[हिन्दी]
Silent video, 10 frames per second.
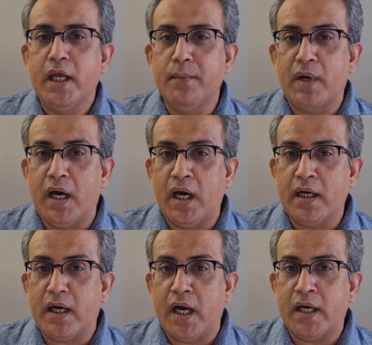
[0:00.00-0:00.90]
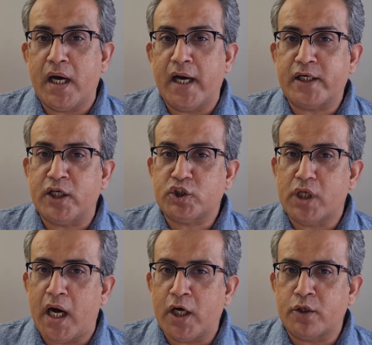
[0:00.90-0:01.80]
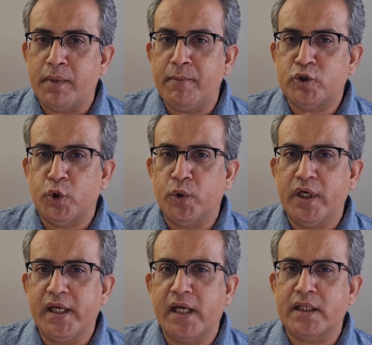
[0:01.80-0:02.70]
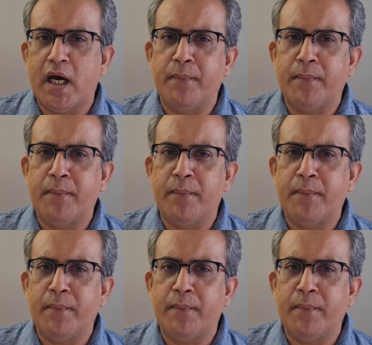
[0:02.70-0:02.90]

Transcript: इमरान खान आटा साठ रुपए पे छोड़ के गया था